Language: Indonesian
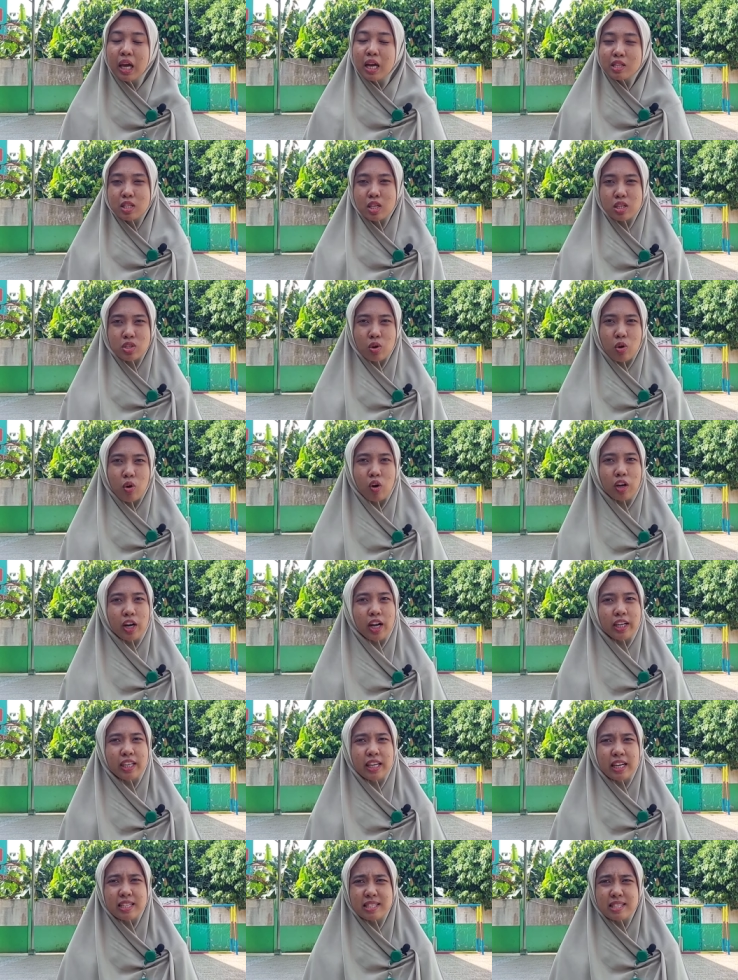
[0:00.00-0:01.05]

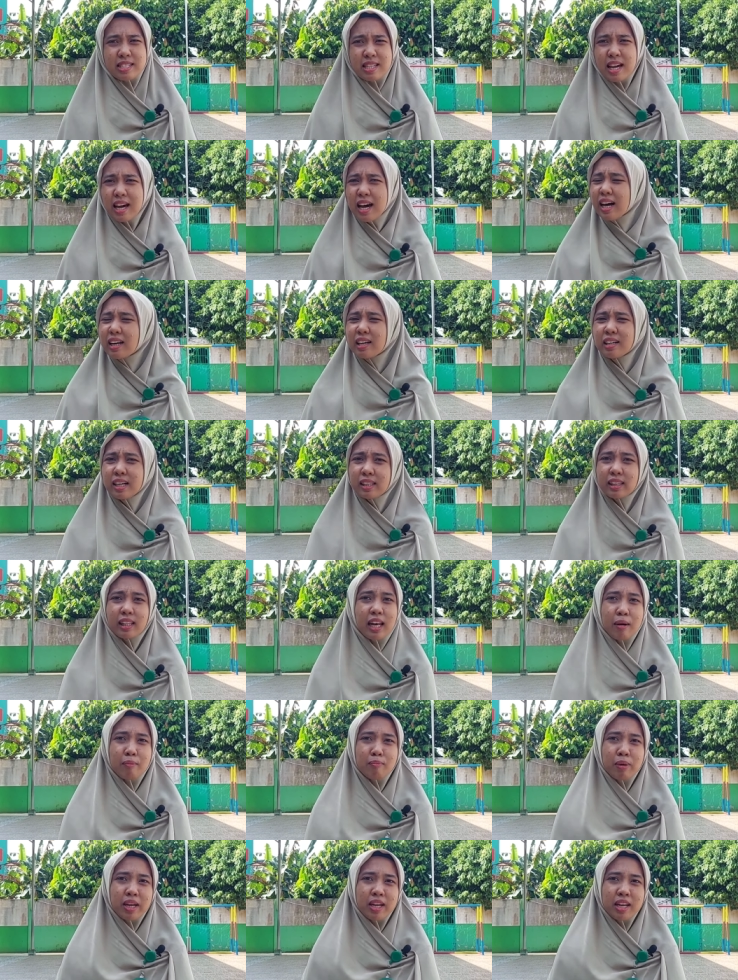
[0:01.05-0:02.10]
Seseorang yang sangat
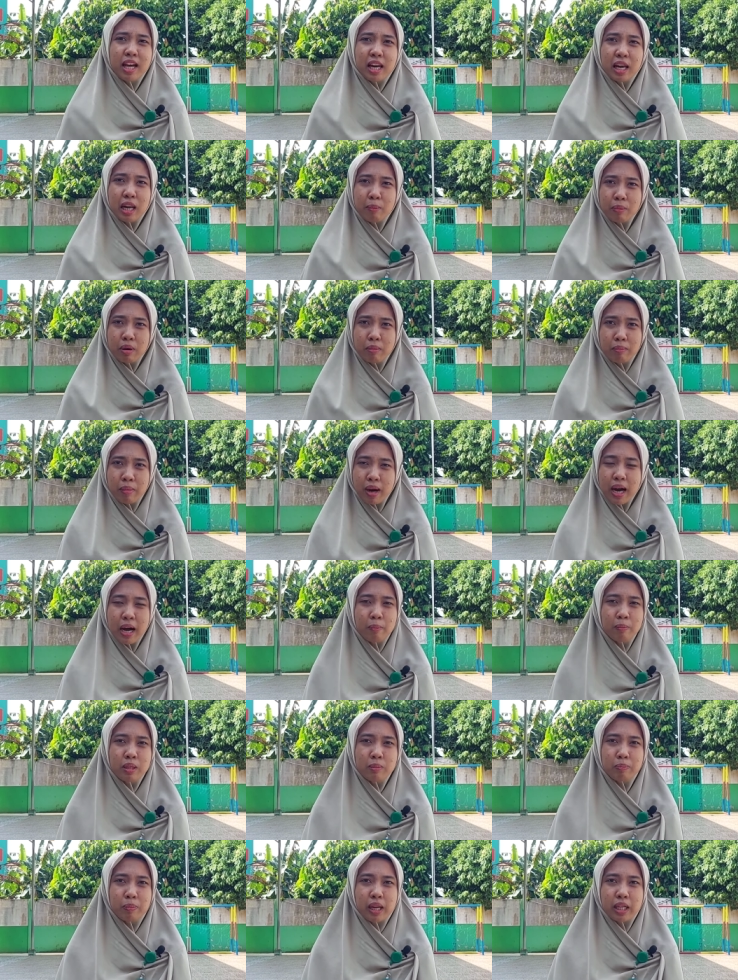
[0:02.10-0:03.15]
lamban dalam
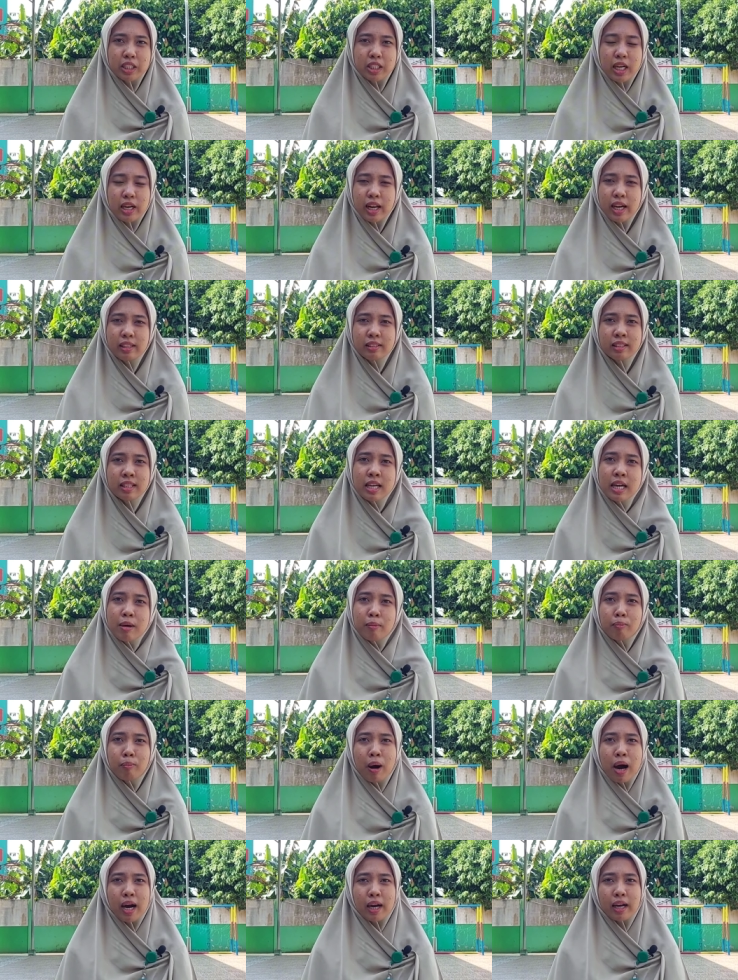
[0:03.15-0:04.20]
memahami pelajaran
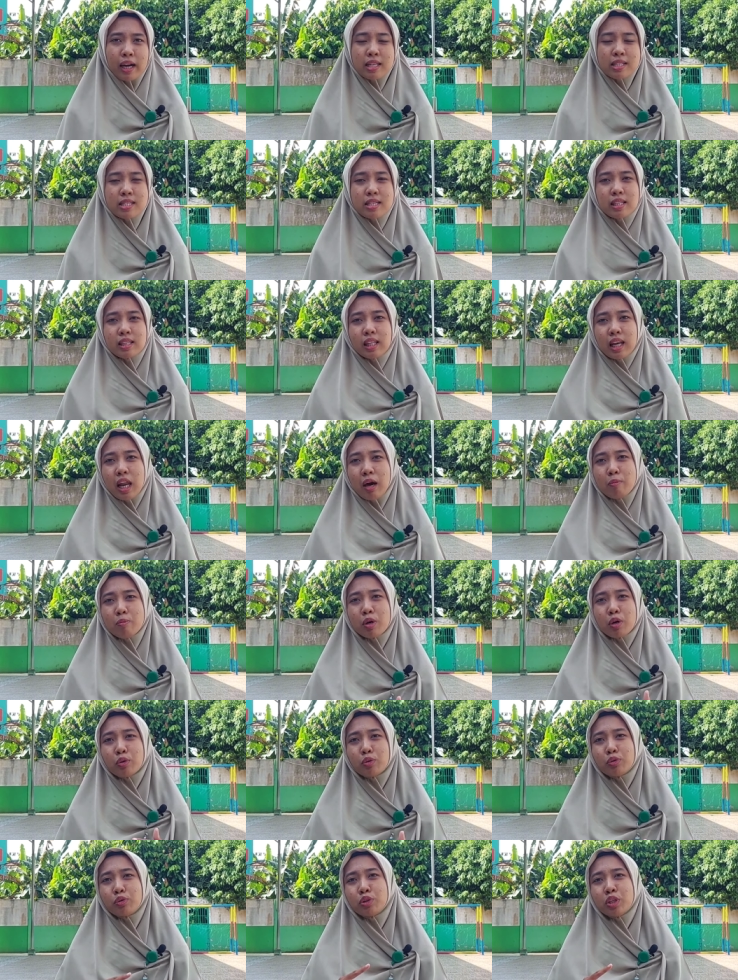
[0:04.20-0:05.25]
bahkan setelah
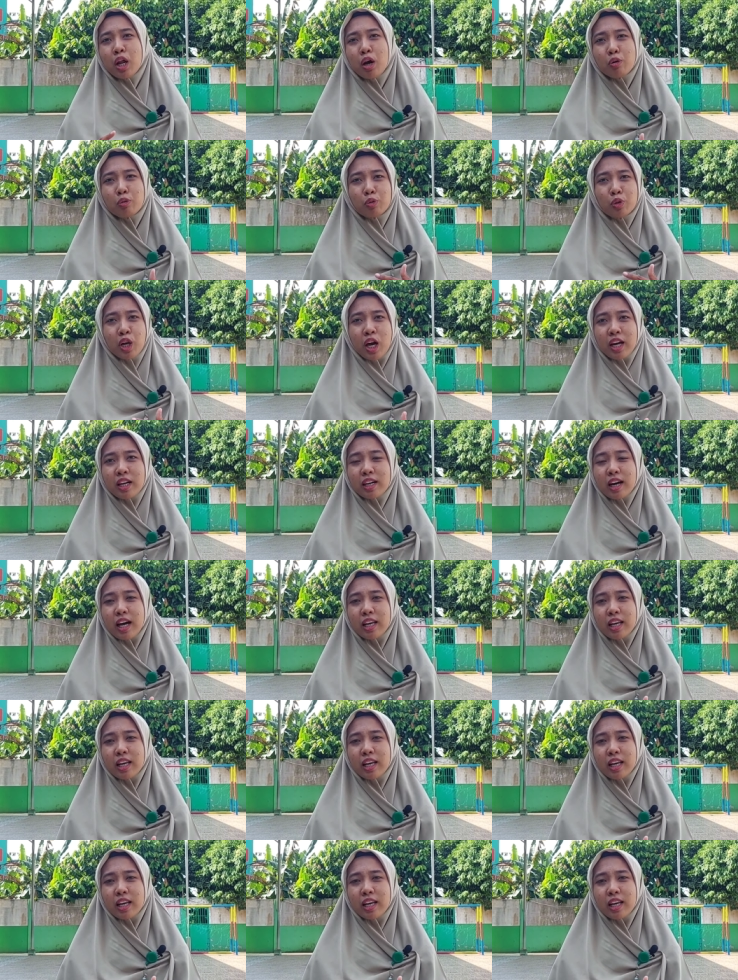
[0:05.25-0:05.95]
berulang-ulang